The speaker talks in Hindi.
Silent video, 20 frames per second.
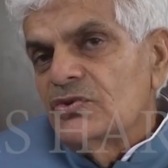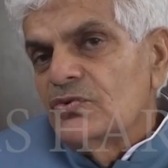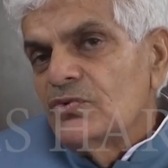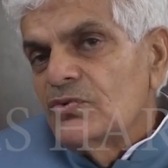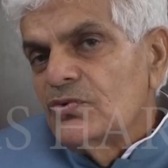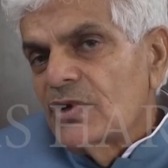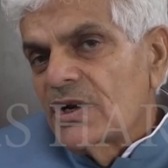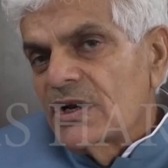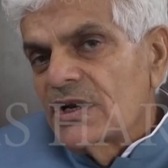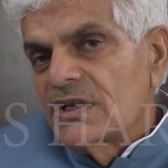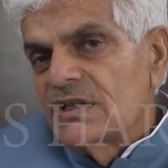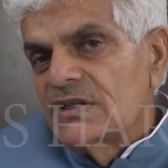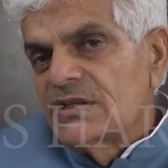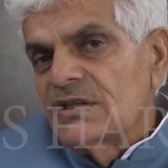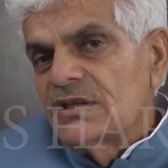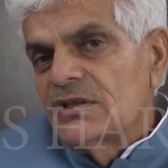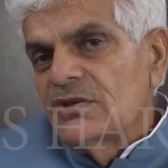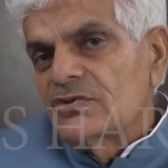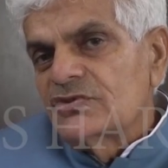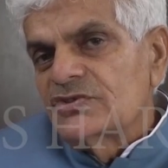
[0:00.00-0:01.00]
लूट रहे
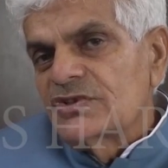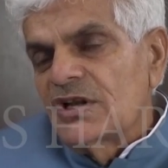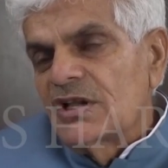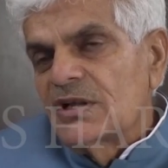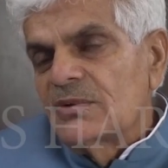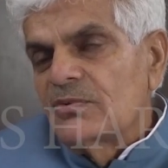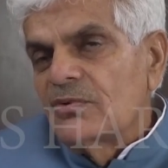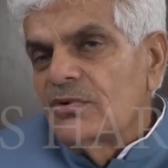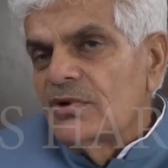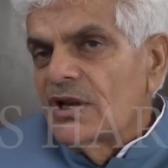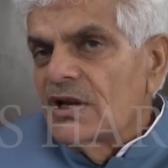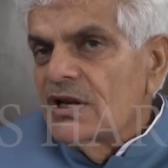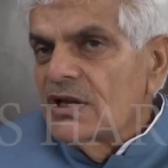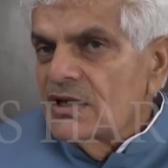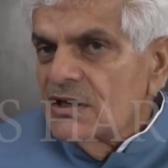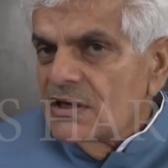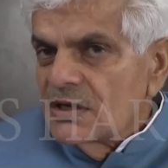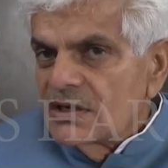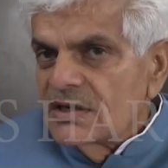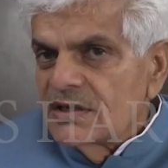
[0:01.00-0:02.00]
थे और शराब
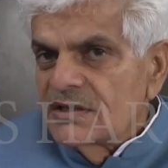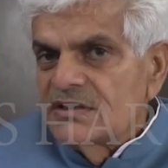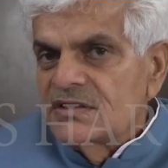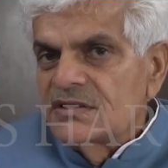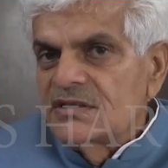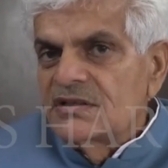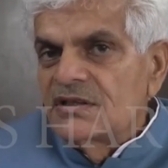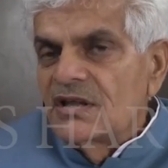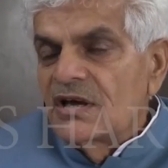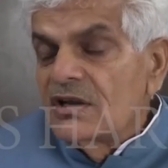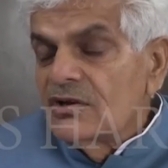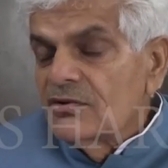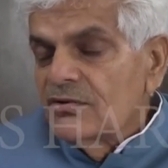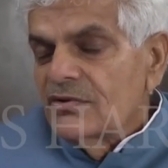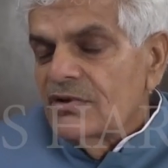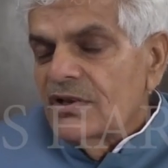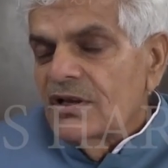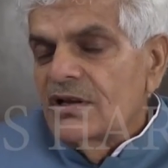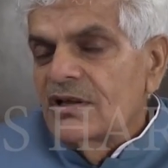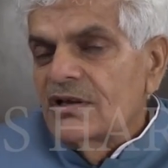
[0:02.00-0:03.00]
घोटाला कर रहे थे धान
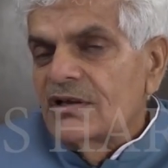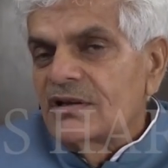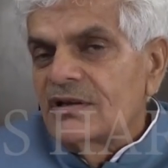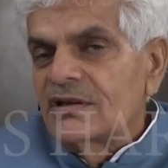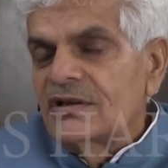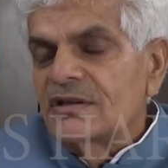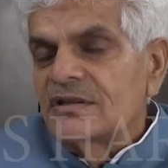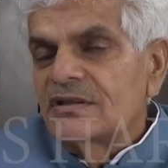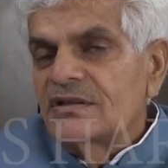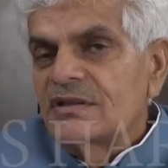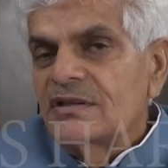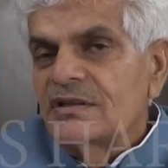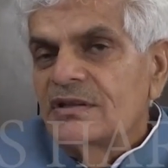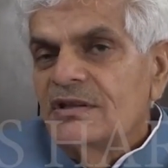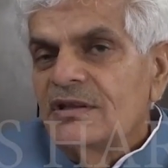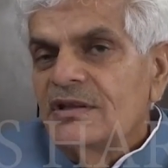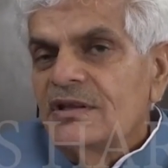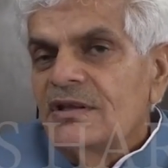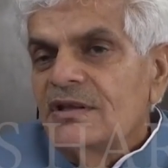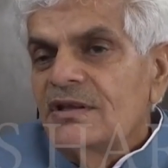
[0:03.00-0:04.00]
घोटाला कर रहे
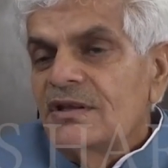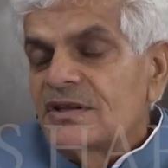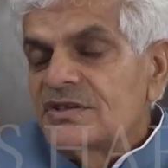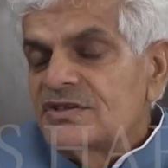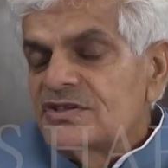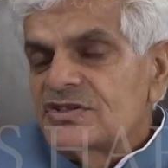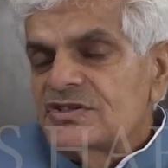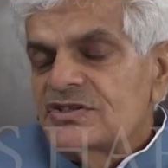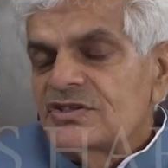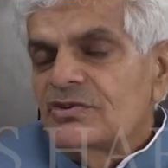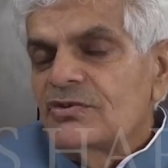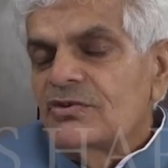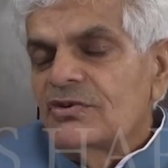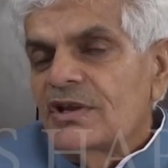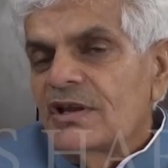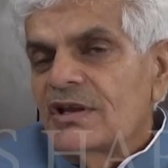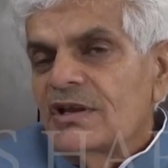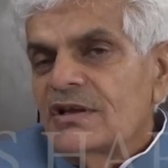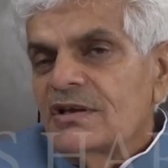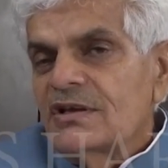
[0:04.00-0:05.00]
थे रजिस्ट्री
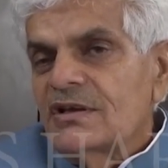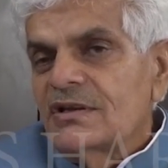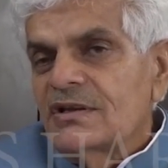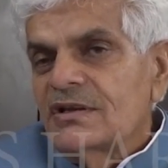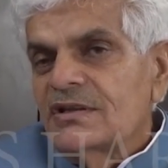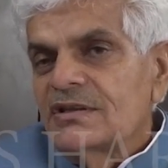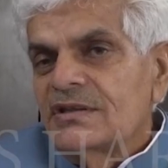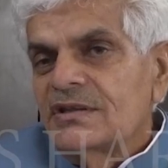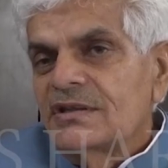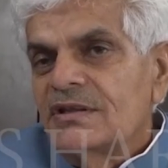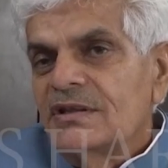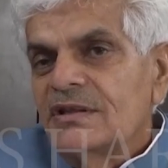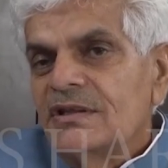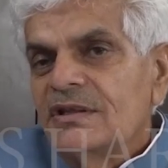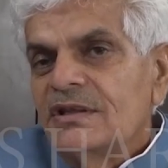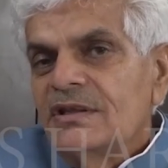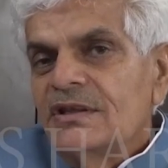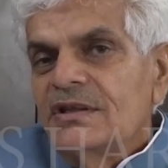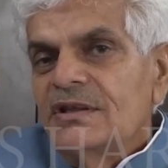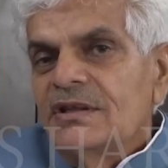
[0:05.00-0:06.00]
घोटाला कर रहे
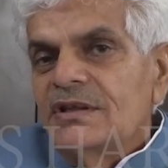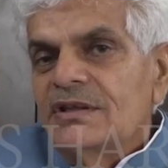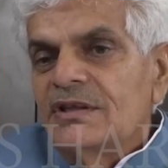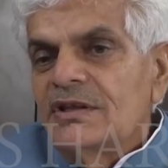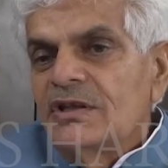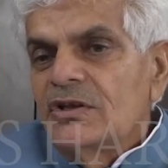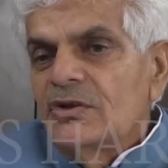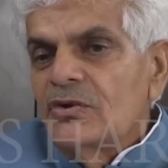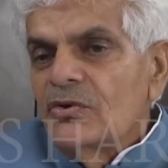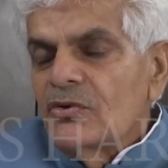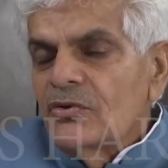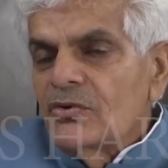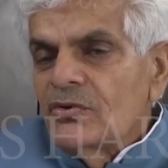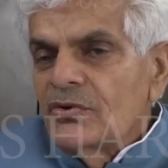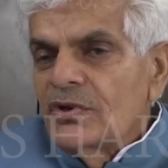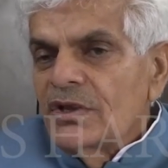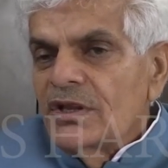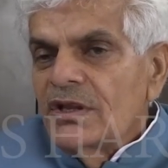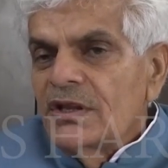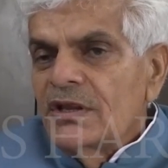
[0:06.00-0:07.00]
थे इन
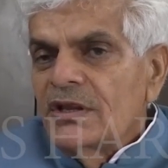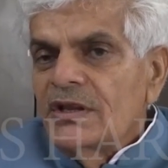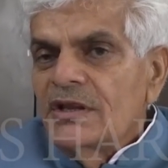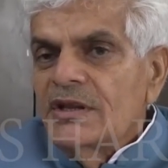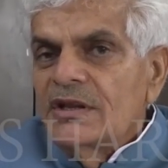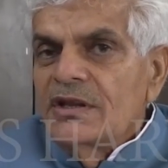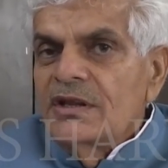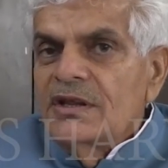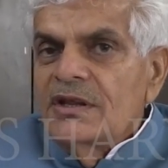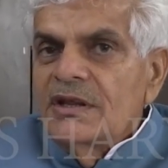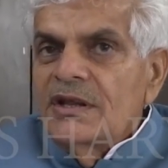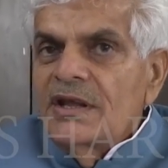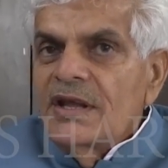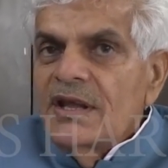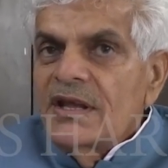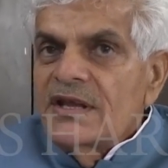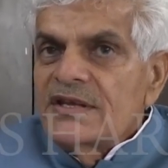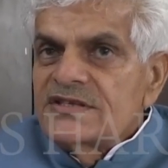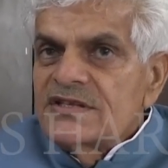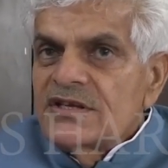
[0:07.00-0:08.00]
लोगों ने
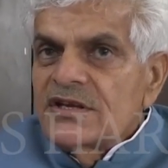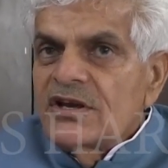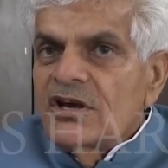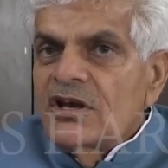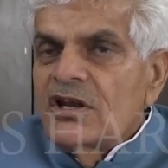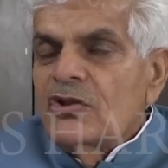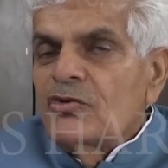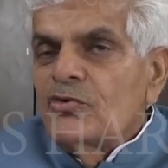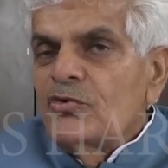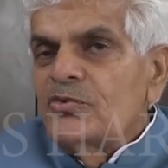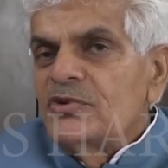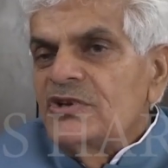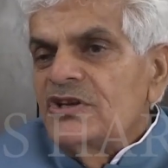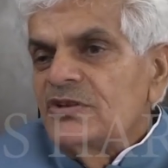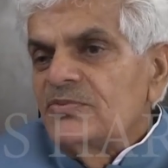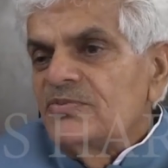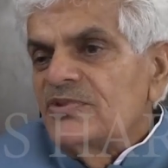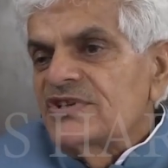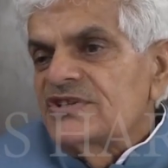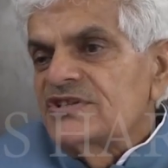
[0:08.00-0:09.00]
ऐसे काल को भी
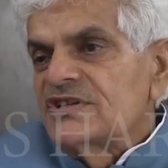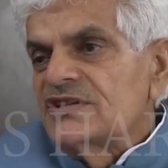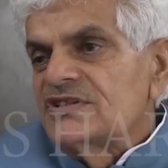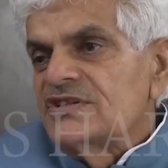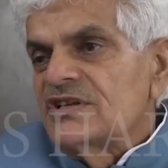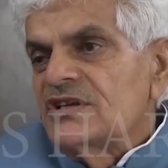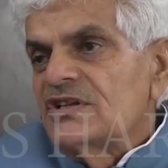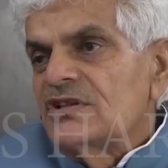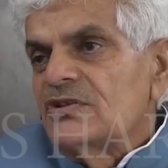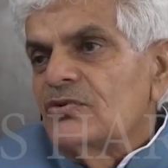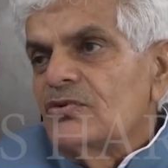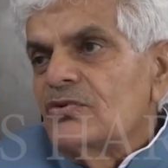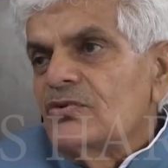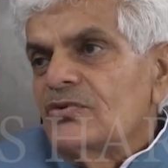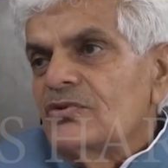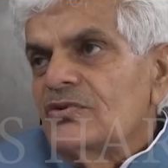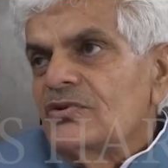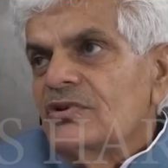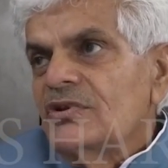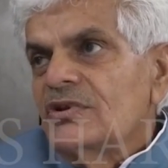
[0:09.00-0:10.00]
नहीं बख्शा जहाँ
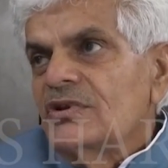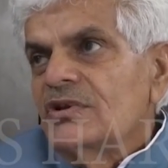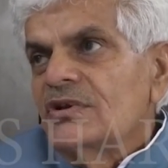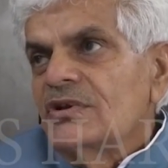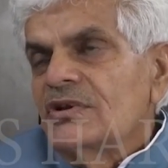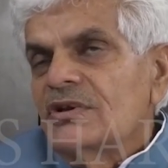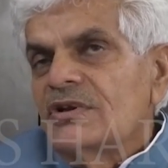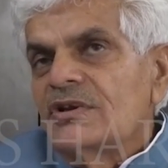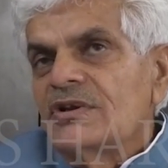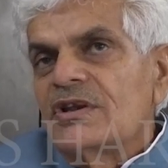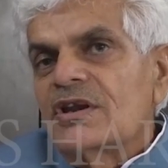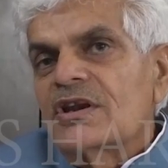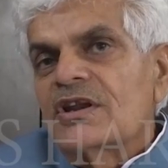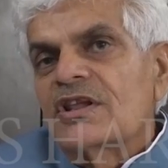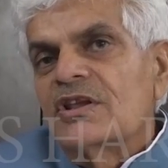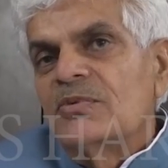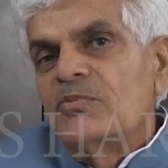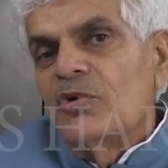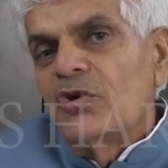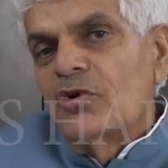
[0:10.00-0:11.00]
लोग डर
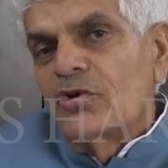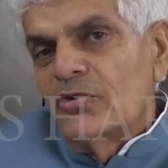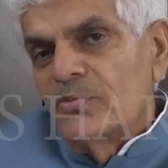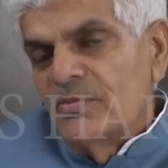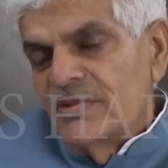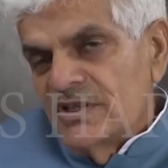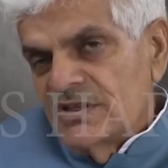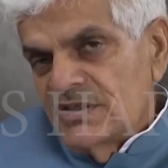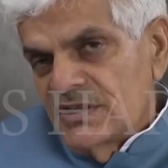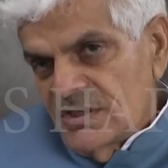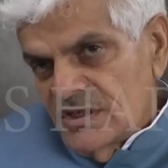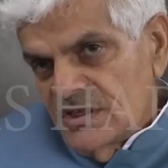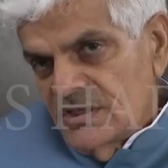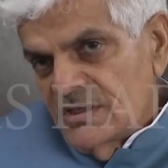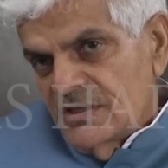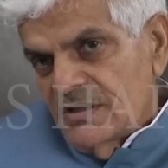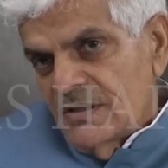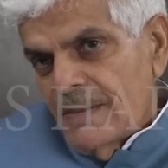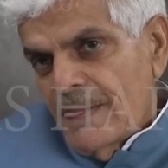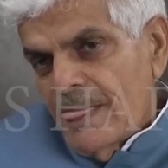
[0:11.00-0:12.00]
के माहौल में
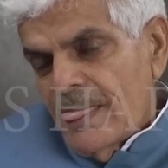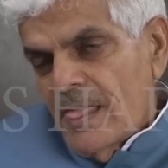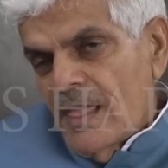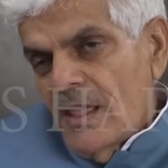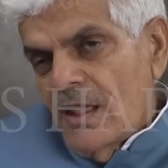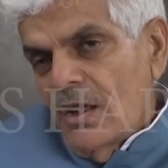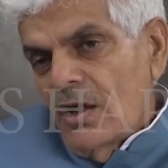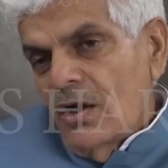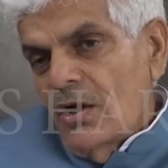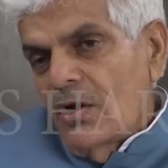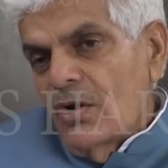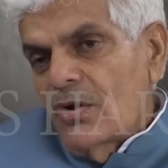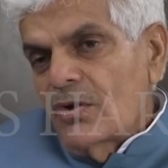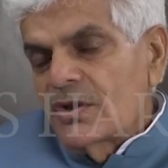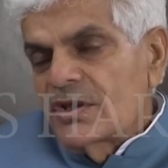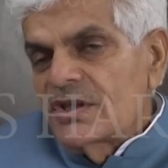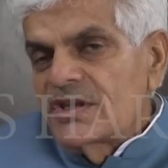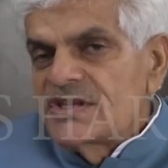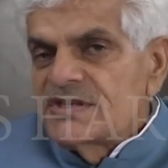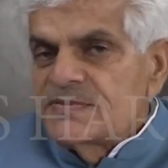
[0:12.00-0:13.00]
थे
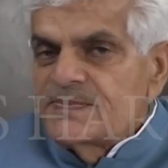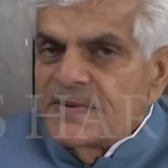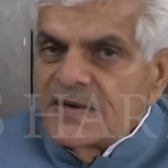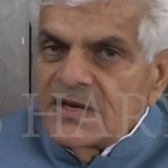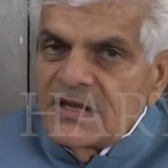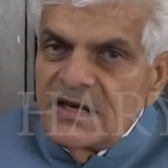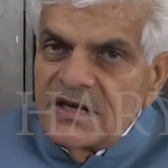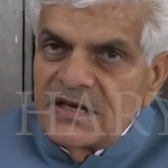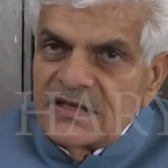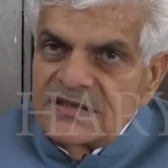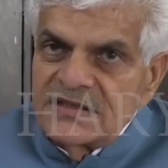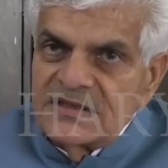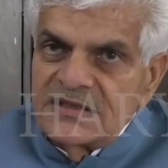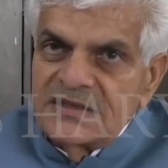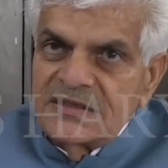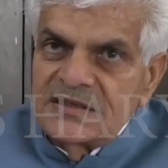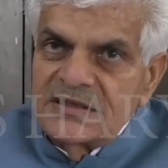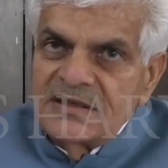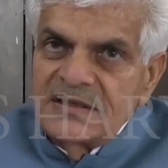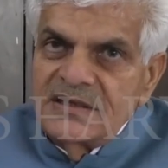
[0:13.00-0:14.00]
और किस प्रकार
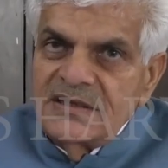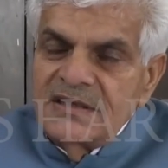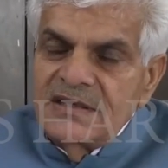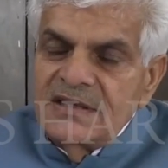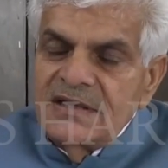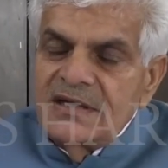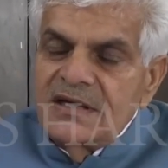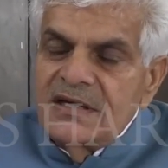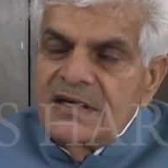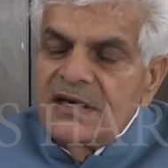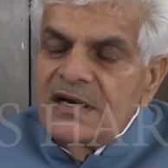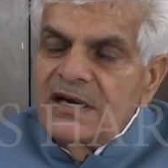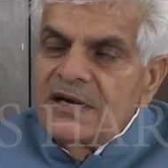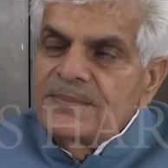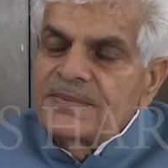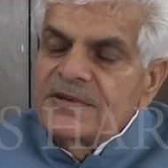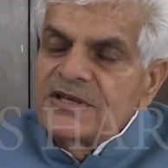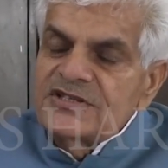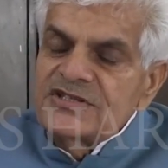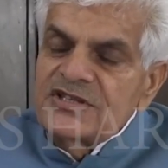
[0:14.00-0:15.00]
से
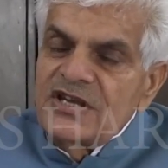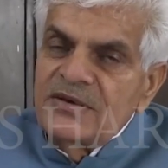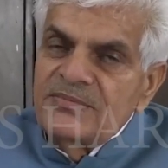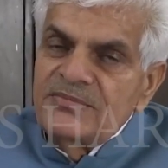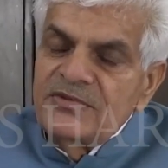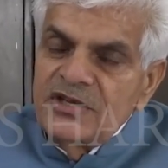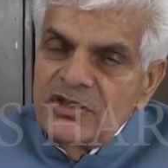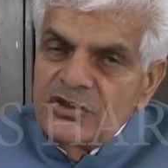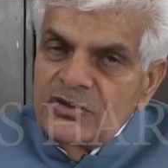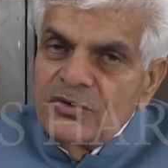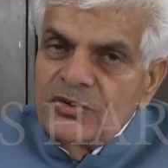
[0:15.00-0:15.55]
आपके सामने ही